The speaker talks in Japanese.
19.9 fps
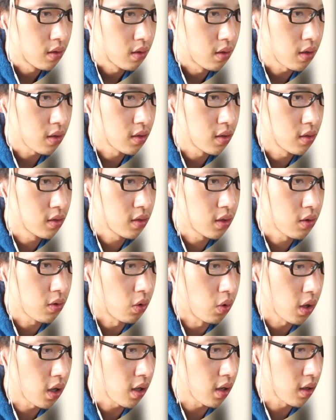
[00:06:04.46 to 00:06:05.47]
ほら、全然
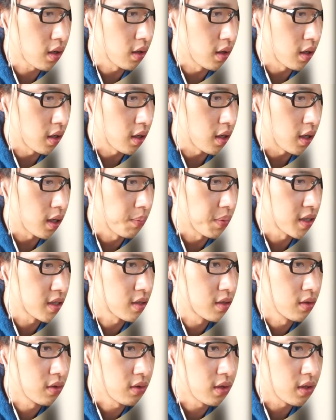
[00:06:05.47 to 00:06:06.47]
攻撃が効かないね。やっぱ
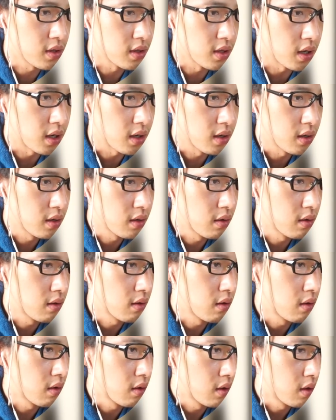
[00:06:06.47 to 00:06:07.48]
強いんだ。
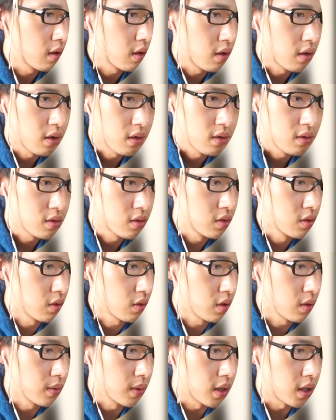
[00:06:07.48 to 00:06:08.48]

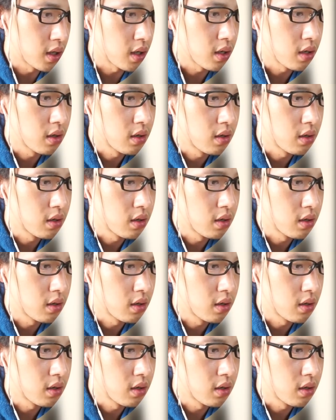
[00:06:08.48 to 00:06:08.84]
強いわ。わ